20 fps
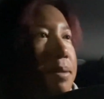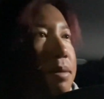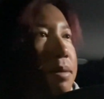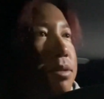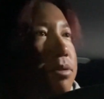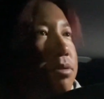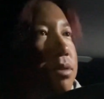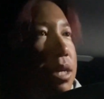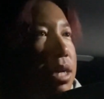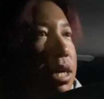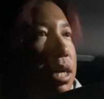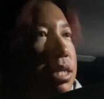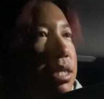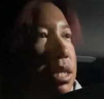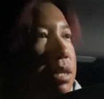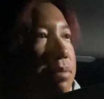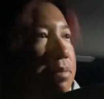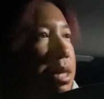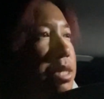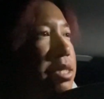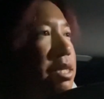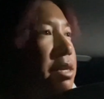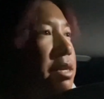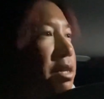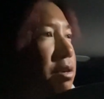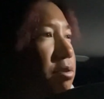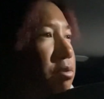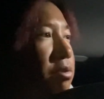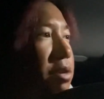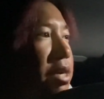まあ、そんな感じで、マックさん
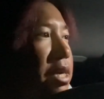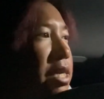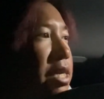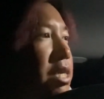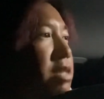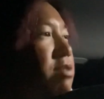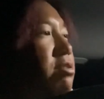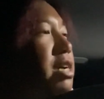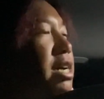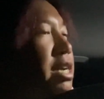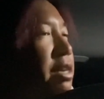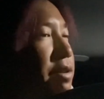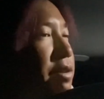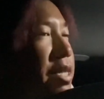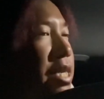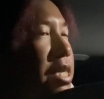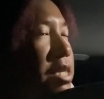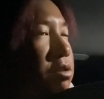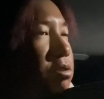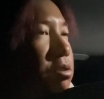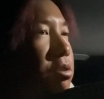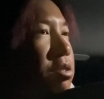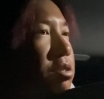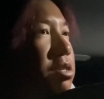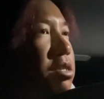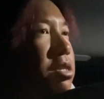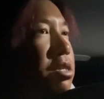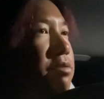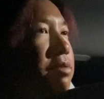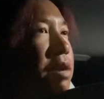ね、今回昼からはね、ちょっと
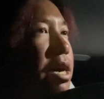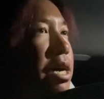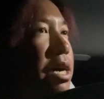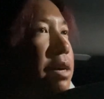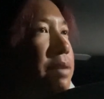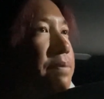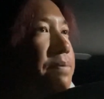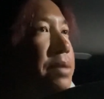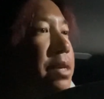釣りは、